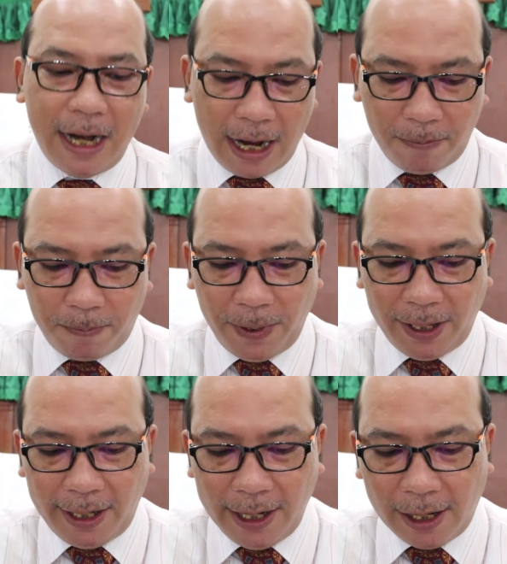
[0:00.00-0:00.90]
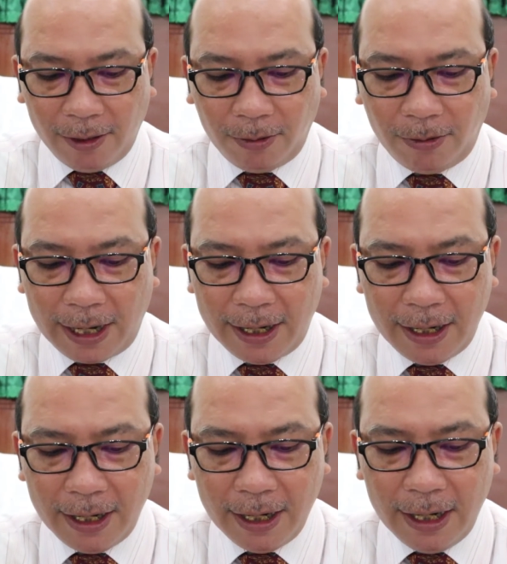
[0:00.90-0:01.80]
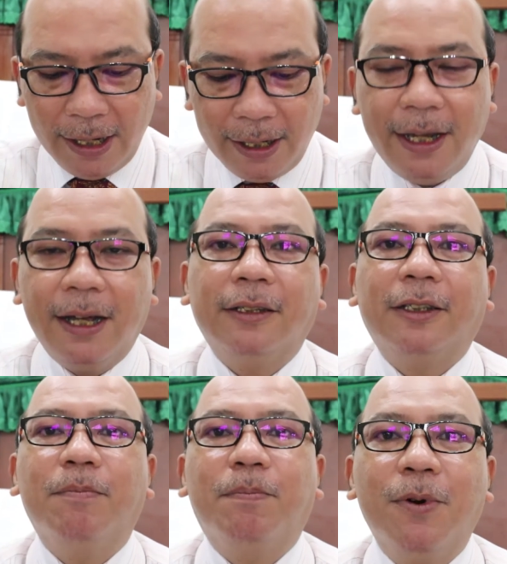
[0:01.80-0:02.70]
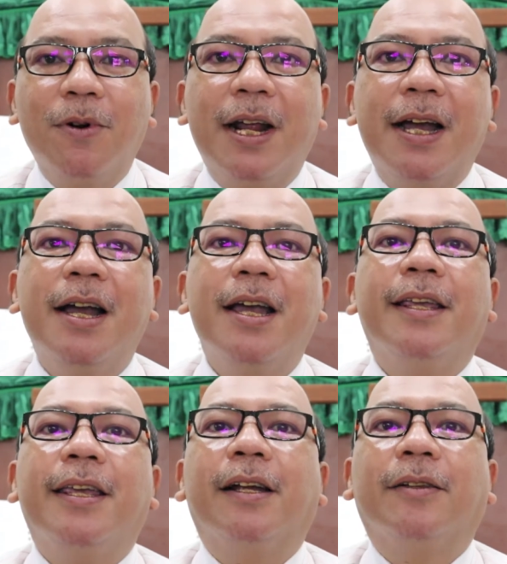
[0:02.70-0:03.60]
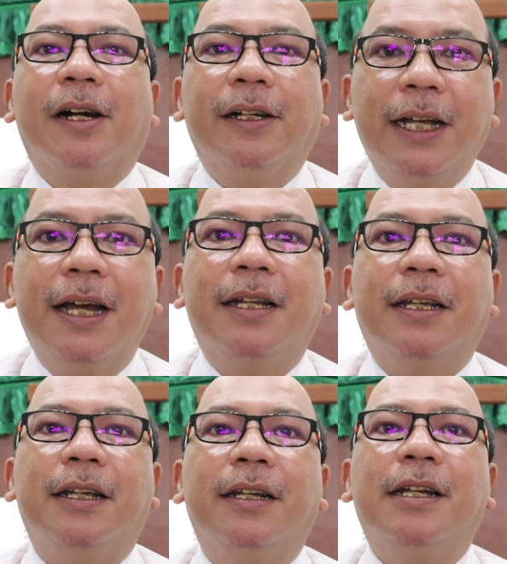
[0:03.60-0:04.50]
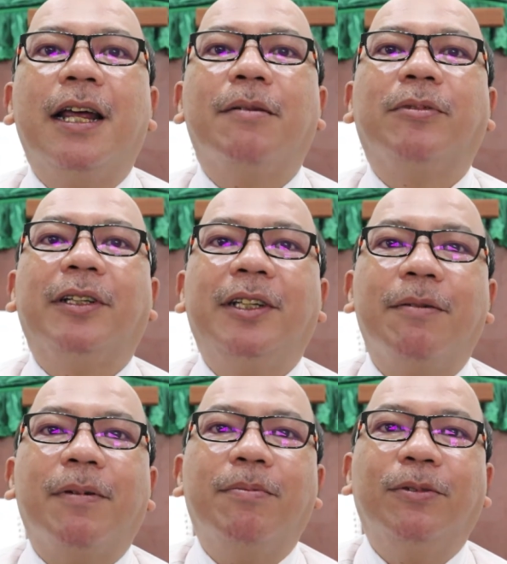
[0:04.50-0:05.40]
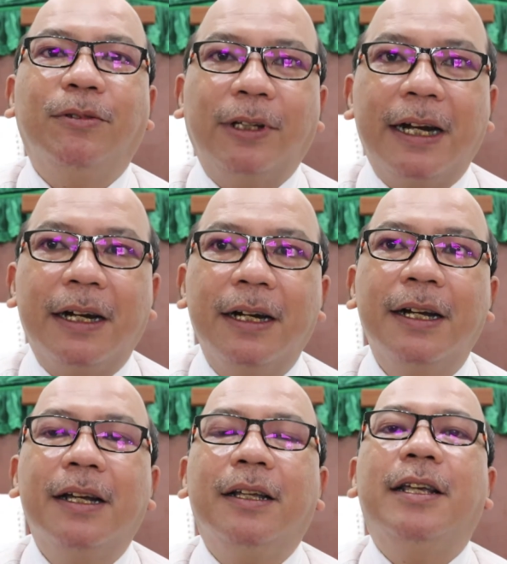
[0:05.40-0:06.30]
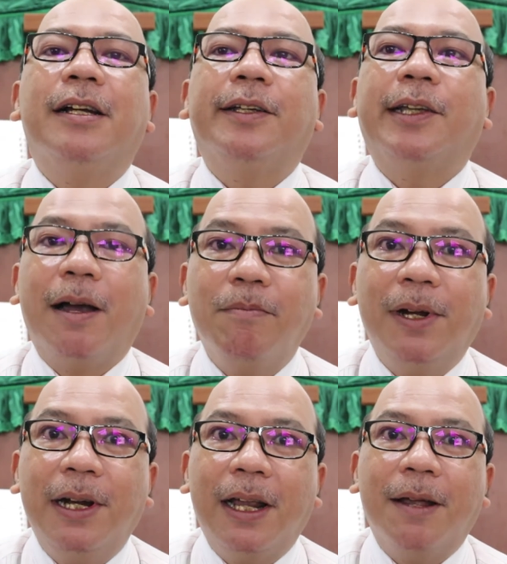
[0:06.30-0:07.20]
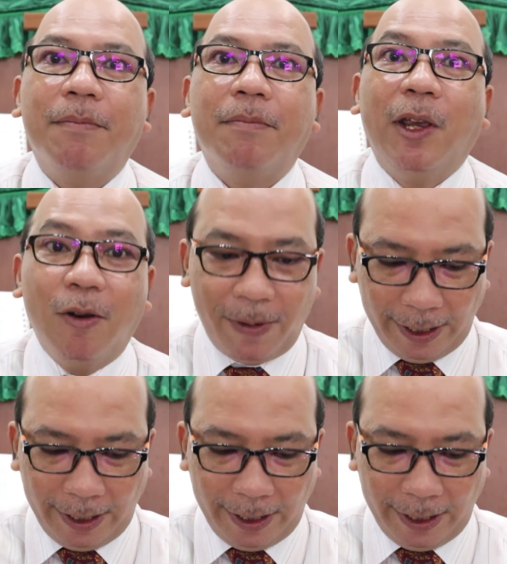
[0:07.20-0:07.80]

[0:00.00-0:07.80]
dan pikiran Tuhan yang sempurna yang terjadi di dalam setiap keputusan yang kita ambil dalam hidup